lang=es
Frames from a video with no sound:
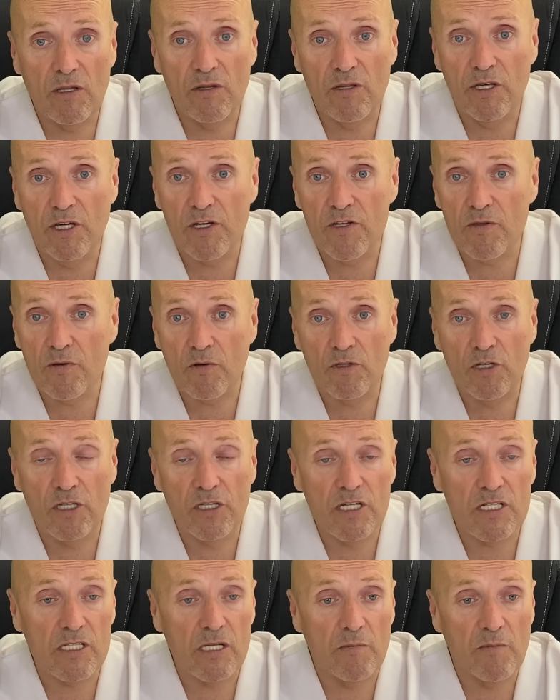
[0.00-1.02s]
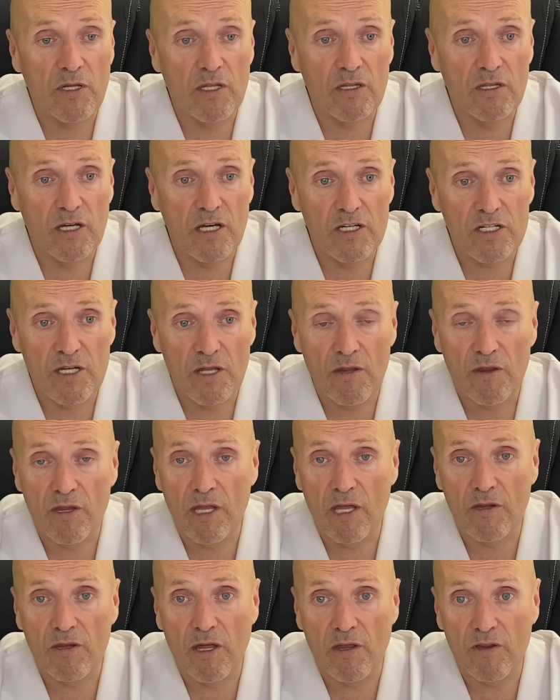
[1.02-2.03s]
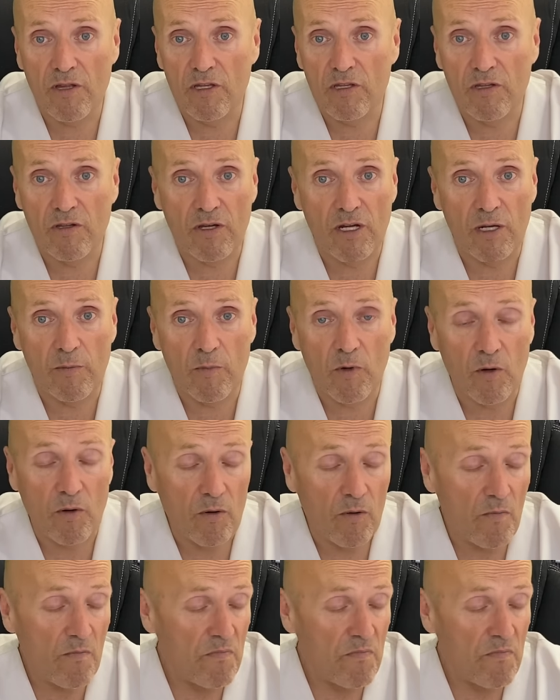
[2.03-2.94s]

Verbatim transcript: 10 gotitas también de esencia de aceite de limón.